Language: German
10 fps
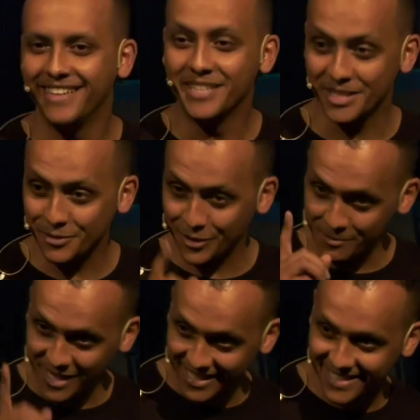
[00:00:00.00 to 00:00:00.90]
Das ist von einem
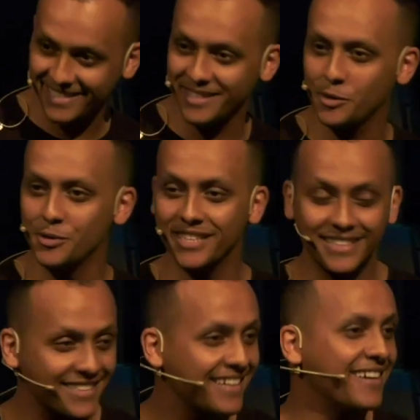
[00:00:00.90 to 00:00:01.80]
Christen
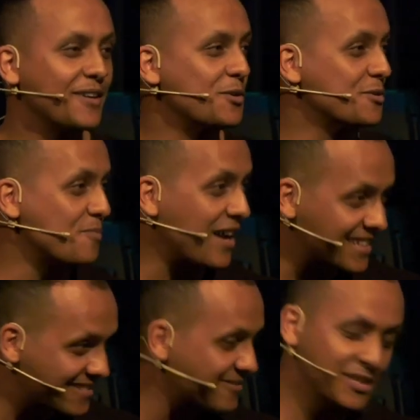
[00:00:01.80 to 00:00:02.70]
gegründet und macht
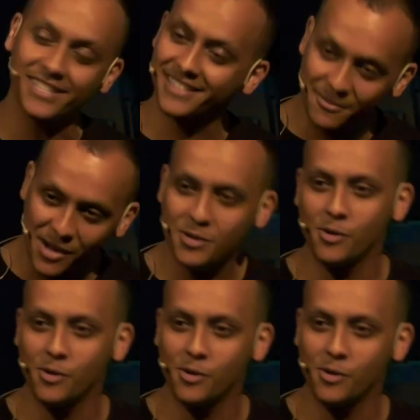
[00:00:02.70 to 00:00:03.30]
wirklich, der macht